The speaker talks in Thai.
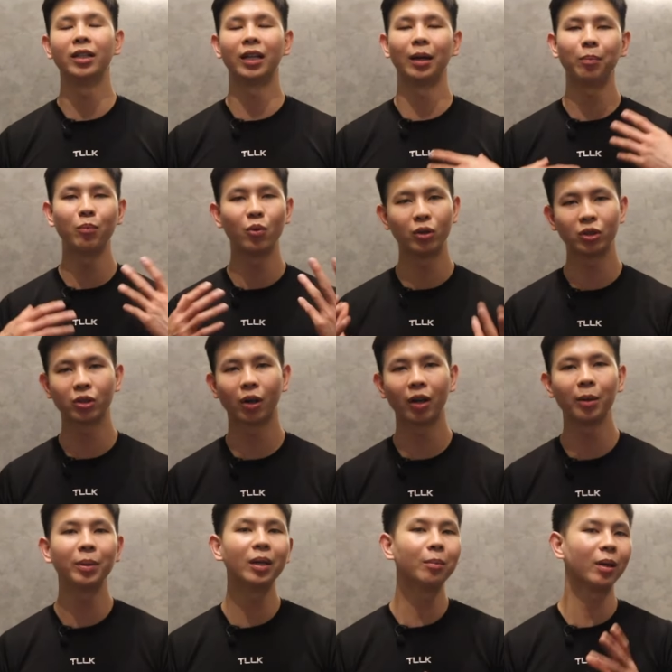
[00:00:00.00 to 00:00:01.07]
นะับหมุนจอ
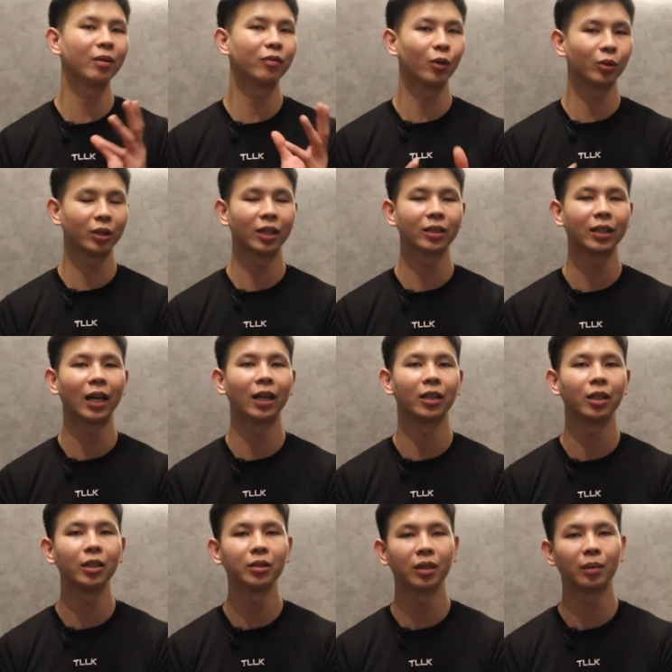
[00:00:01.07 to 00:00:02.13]
ยเพิ่มบัตรโฟต่า
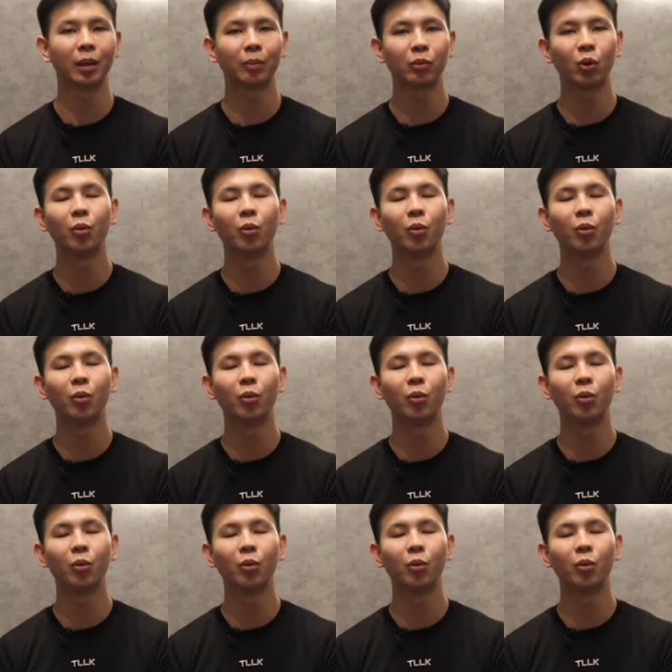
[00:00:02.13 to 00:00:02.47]
งๆเนอะสำหรับ